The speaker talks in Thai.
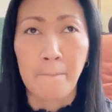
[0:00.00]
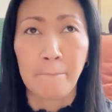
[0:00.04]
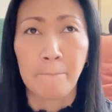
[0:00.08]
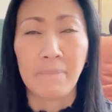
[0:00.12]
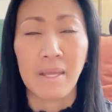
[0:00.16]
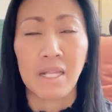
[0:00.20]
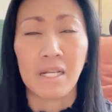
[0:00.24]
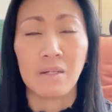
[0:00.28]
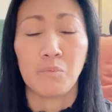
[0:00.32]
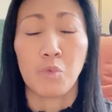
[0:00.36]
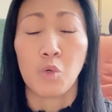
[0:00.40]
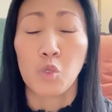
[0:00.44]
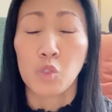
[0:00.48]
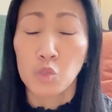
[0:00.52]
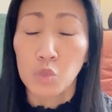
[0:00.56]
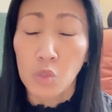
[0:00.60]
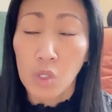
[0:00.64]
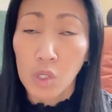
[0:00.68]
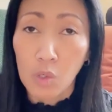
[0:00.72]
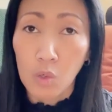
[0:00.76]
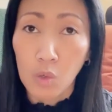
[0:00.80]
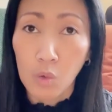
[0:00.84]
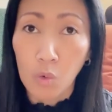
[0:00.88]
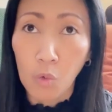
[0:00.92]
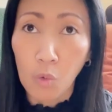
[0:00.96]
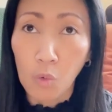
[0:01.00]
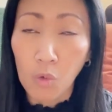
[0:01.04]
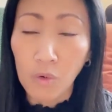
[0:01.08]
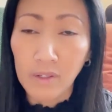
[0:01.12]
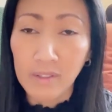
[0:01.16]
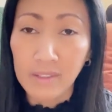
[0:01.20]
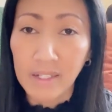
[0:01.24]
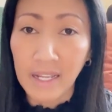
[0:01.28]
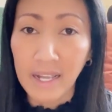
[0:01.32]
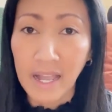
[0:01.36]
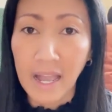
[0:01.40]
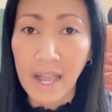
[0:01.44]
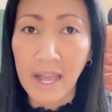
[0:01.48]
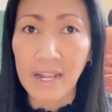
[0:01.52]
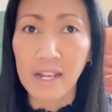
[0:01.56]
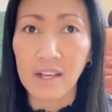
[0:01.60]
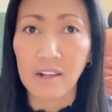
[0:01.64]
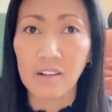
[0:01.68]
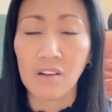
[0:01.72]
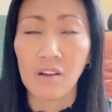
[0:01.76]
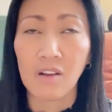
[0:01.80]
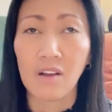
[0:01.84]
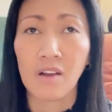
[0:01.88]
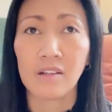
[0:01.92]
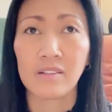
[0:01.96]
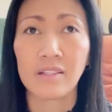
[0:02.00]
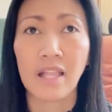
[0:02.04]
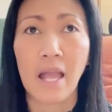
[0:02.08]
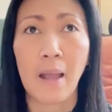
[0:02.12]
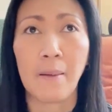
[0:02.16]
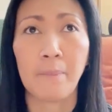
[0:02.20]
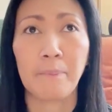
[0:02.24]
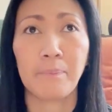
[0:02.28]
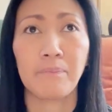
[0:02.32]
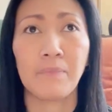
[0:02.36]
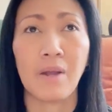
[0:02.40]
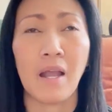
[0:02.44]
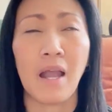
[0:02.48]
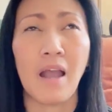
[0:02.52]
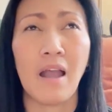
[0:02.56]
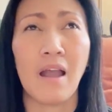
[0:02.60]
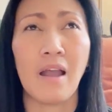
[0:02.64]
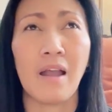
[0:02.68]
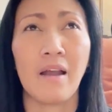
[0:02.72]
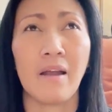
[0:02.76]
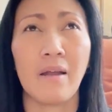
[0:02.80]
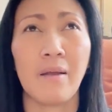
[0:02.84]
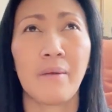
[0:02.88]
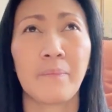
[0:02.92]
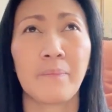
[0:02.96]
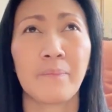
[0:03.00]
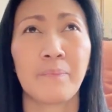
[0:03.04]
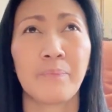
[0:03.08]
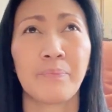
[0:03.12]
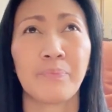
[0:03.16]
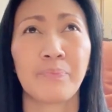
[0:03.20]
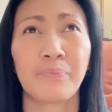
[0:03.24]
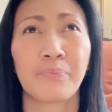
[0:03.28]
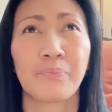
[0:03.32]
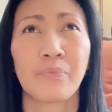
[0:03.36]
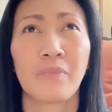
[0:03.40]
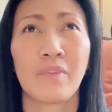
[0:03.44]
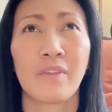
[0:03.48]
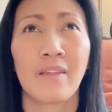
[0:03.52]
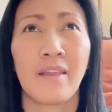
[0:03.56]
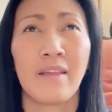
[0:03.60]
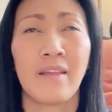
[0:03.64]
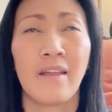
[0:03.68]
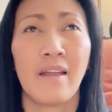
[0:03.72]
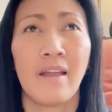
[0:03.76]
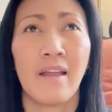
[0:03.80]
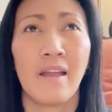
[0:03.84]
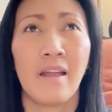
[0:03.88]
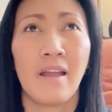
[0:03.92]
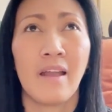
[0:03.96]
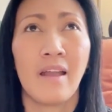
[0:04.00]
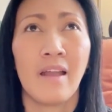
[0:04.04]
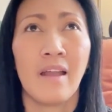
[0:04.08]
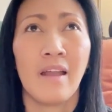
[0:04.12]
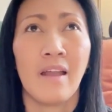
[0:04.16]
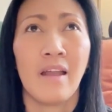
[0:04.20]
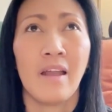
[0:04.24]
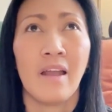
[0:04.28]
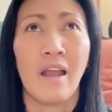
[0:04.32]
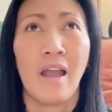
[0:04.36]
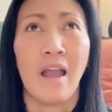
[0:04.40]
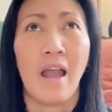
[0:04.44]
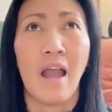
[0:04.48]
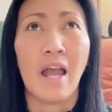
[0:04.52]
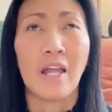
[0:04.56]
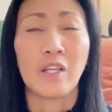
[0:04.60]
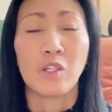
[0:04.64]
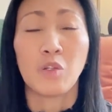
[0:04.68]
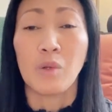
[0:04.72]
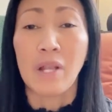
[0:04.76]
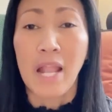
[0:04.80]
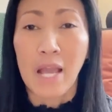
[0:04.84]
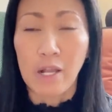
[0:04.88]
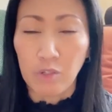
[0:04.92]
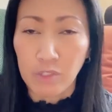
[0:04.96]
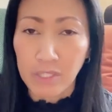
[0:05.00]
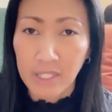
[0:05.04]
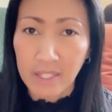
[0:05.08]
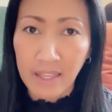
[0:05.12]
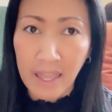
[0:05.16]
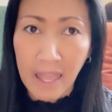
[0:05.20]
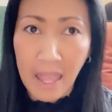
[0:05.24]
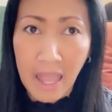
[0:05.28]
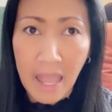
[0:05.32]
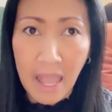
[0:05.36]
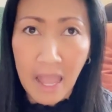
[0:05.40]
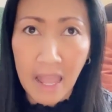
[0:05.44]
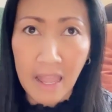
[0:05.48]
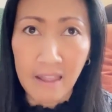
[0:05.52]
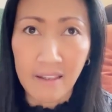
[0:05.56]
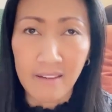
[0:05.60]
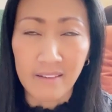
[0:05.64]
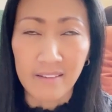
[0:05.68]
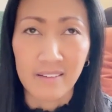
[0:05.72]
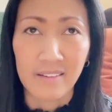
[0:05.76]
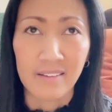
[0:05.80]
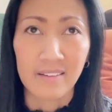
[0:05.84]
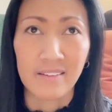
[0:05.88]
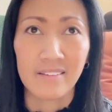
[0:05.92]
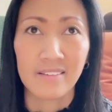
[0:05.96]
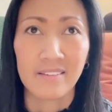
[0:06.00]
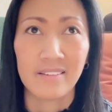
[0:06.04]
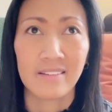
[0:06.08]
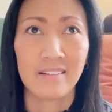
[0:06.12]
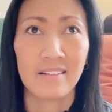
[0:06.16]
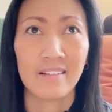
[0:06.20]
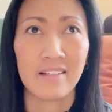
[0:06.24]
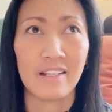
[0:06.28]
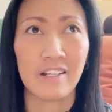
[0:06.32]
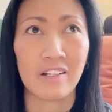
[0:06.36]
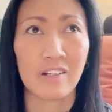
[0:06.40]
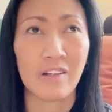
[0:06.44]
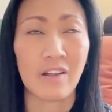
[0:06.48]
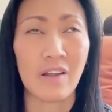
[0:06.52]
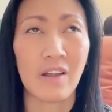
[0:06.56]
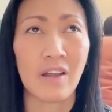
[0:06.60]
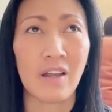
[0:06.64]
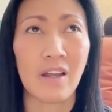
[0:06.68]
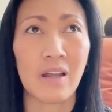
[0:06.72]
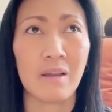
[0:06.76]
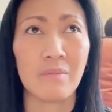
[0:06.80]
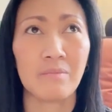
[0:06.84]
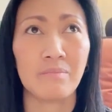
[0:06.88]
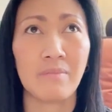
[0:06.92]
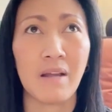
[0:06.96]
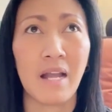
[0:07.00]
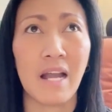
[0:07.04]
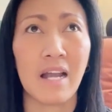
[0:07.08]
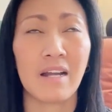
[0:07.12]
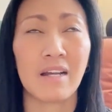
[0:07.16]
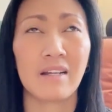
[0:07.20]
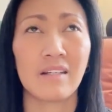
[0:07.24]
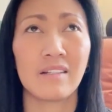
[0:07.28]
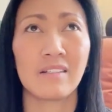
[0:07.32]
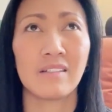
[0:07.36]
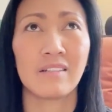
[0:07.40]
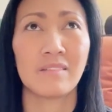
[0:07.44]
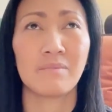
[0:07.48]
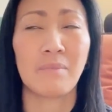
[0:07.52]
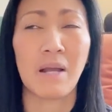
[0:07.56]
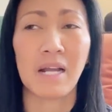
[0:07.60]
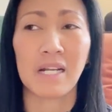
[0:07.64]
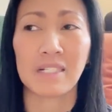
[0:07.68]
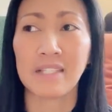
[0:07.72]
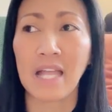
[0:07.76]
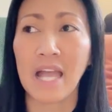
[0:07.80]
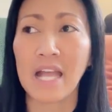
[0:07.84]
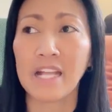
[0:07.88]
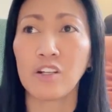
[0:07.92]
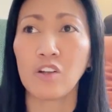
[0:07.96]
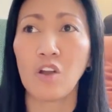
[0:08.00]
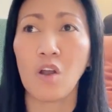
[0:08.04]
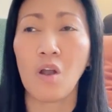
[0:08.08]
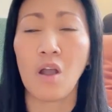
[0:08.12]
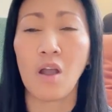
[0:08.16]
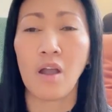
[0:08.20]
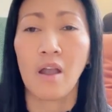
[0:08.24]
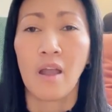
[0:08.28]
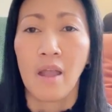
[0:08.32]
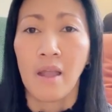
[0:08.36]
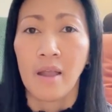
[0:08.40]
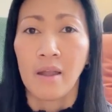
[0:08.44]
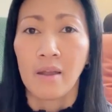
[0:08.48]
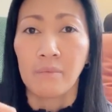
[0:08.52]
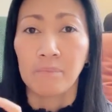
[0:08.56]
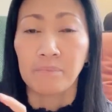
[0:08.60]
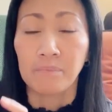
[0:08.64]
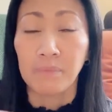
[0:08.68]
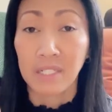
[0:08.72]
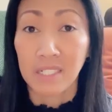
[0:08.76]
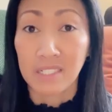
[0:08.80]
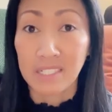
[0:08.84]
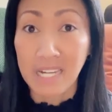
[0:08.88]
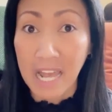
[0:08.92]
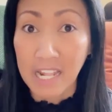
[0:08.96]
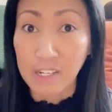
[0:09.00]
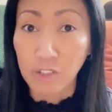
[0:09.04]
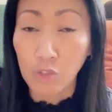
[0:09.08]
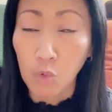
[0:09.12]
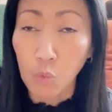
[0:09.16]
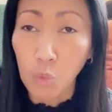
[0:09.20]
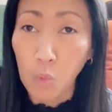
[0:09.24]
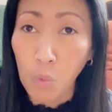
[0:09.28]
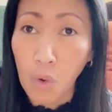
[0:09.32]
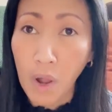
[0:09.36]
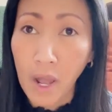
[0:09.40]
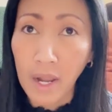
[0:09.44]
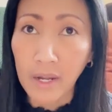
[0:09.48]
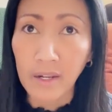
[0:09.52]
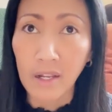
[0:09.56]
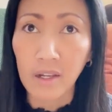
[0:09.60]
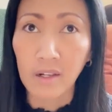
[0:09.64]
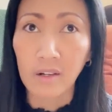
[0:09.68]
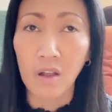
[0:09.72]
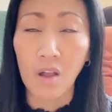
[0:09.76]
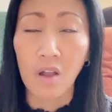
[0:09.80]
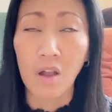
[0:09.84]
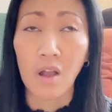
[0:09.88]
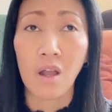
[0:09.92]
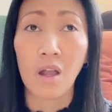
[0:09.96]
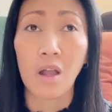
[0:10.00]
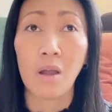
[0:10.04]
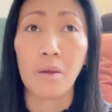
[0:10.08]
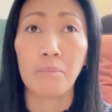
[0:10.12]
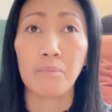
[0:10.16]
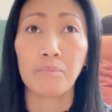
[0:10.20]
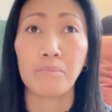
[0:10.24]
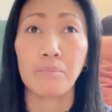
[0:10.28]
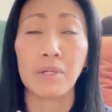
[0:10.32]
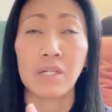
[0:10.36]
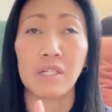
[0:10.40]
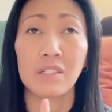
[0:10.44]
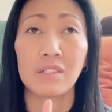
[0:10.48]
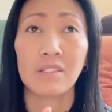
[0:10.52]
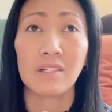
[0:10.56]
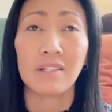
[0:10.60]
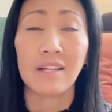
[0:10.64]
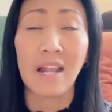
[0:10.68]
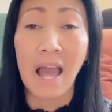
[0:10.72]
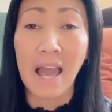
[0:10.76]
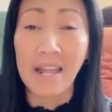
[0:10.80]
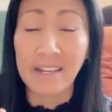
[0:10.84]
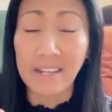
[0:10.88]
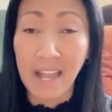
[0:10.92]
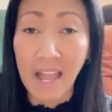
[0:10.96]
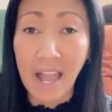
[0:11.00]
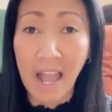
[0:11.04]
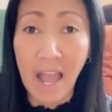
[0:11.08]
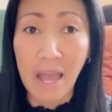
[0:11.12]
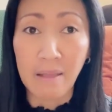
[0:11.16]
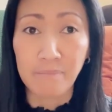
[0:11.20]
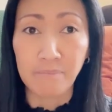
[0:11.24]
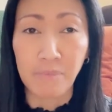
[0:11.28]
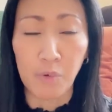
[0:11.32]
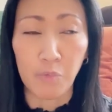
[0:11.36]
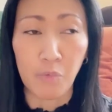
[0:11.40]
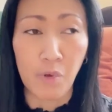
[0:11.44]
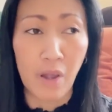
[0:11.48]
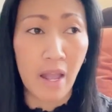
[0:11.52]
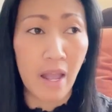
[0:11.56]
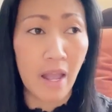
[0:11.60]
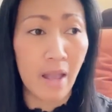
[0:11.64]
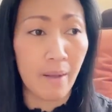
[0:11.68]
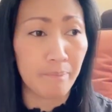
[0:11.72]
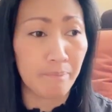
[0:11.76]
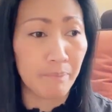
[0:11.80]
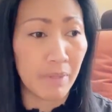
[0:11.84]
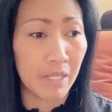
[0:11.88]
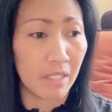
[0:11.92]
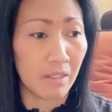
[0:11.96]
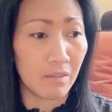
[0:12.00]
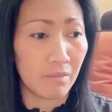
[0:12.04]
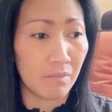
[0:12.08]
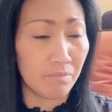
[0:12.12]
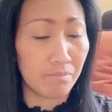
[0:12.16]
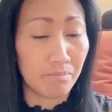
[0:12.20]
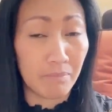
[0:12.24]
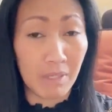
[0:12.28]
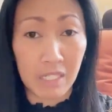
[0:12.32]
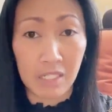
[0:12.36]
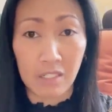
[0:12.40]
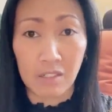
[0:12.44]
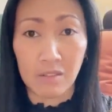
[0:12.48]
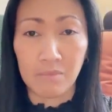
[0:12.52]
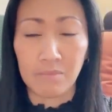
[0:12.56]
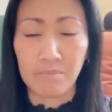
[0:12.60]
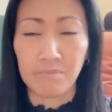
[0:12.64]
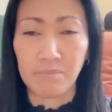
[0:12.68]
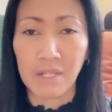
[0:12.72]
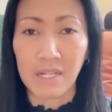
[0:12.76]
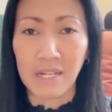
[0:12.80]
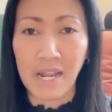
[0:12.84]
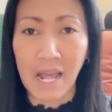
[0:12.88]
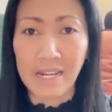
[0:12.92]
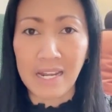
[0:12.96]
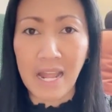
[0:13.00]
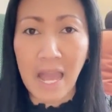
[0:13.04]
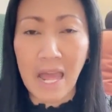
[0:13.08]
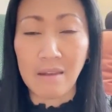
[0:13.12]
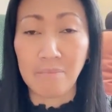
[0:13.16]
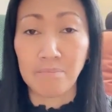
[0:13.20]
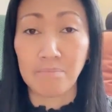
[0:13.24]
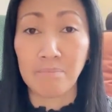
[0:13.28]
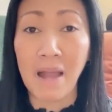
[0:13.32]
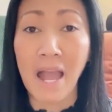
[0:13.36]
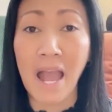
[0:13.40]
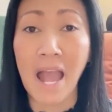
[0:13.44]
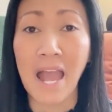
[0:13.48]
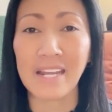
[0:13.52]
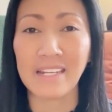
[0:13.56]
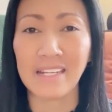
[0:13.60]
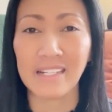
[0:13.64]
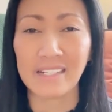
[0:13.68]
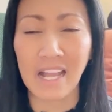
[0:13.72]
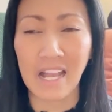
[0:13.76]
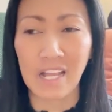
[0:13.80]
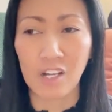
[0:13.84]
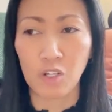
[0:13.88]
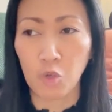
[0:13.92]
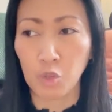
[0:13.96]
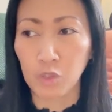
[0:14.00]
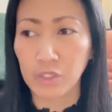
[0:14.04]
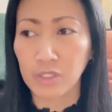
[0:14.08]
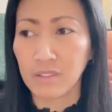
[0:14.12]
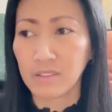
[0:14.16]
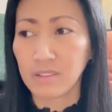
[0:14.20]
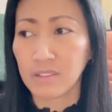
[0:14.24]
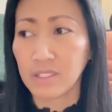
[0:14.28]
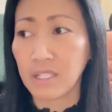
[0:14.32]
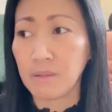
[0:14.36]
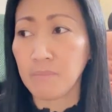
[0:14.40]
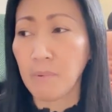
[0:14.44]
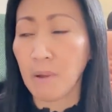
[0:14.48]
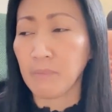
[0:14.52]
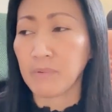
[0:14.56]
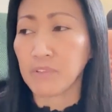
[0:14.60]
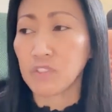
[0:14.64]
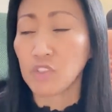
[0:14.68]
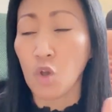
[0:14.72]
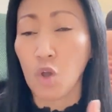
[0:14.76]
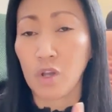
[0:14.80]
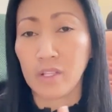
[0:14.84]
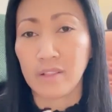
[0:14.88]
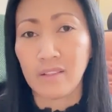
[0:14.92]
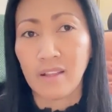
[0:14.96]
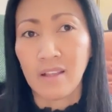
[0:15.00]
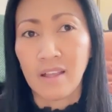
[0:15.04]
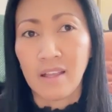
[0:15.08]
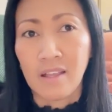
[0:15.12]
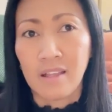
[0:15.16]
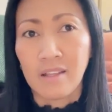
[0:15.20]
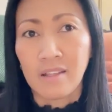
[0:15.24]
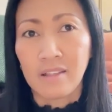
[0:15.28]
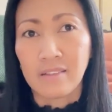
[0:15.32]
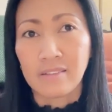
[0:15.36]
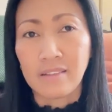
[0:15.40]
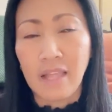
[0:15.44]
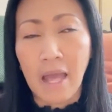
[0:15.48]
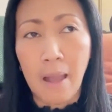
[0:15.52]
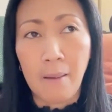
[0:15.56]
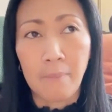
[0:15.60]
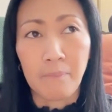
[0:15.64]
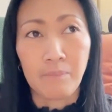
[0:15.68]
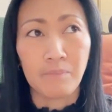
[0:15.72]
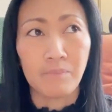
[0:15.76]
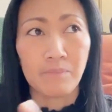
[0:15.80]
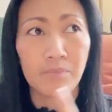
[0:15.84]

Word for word: เป็นผู้ช่วยกุ๊กนะคะ แล้วก็ทำดูแลคนแก่ แล้วก็บางบางท่านก็เปิดร้านนวด แล้วก็เปิดร้านอาหารแบบว่าเป็นเป็นเป็นร้านอาหารบ้านนะคะรถที่แบบจอดตาม